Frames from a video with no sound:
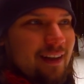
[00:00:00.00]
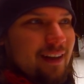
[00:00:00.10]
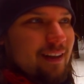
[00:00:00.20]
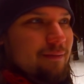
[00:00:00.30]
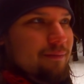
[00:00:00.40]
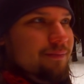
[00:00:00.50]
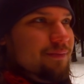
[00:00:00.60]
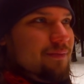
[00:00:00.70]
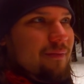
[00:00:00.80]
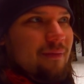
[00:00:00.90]
Ähm,
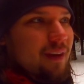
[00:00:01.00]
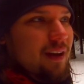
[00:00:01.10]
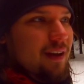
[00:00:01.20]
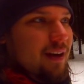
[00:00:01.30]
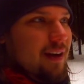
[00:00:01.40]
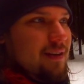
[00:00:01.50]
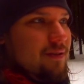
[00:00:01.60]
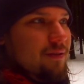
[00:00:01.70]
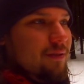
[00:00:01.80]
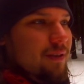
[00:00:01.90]

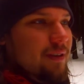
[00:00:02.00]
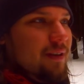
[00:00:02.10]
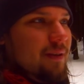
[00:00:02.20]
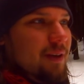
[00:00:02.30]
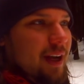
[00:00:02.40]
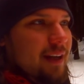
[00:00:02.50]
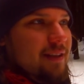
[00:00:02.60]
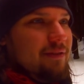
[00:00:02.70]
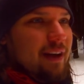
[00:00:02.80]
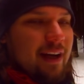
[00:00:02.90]
also
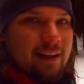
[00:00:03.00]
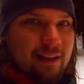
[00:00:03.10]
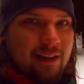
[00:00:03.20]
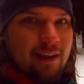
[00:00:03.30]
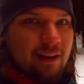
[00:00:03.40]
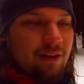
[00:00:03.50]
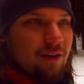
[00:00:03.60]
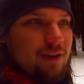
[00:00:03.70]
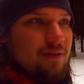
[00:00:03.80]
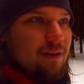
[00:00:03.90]
relativ alleine. Hier an der
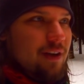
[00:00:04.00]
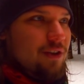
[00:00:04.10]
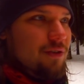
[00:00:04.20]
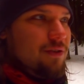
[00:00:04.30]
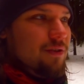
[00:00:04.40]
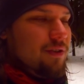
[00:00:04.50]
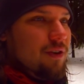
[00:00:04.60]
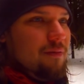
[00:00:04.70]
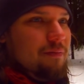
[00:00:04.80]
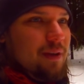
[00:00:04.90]
Kreuzung, an der Schutzhütte
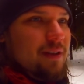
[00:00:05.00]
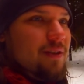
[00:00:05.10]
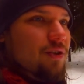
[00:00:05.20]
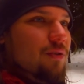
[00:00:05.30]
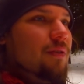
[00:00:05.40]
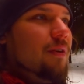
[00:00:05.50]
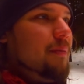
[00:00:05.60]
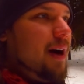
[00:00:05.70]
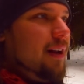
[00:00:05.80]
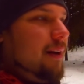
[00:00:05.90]
kommen jetzt schon
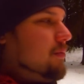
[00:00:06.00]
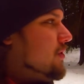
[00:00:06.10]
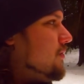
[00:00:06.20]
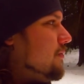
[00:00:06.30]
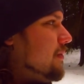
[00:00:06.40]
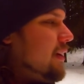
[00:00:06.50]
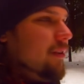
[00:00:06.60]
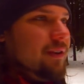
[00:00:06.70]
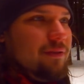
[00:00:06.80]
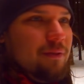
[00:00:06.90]
nochmal ab und zu ein paar
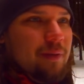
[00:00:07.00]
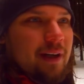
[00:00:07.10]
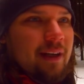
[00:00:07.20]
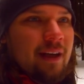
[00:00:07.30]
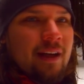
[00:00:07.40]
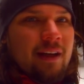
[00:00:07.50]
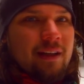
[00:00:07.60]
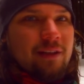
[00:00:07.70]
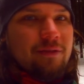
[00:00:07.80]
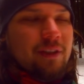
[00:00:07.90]
Leute vorbei.
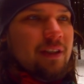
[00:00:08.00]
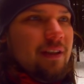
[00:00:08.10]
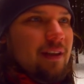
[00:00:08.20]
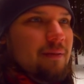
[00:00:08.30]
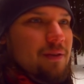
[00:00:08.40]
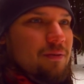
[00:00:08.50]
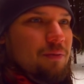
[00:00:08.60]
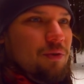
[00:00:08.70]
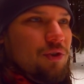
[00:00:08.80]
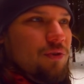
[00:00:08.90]
Nicht viele, aber so
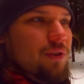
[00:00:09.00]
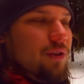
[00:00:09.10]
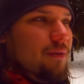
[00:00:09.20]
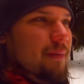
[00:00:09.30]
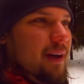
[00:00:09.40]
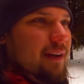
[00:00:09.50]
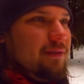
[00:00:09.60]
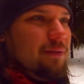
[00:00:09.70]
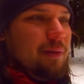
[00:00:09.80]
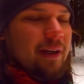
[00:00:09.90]
pro Stunde kommt mal einer
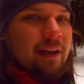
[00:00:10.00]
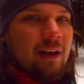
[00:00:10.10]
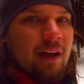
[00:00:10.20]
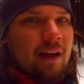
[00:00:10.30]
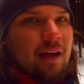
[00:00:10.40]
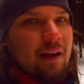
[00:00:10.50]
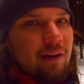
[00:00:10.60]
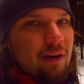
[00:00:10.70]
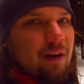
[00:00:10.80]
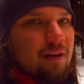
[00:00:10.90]
vorbei.
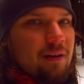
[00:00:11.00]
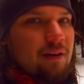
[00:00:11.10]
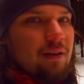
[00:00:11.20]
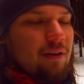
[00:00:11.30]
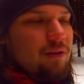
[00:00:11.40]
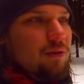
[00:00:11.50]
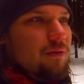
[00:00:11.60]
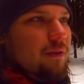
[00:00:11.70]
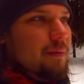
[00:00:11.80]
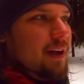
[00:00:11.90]
Ja,
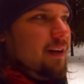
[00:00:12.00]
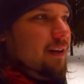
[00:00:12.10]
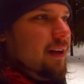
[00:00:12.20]
gucken wir mal.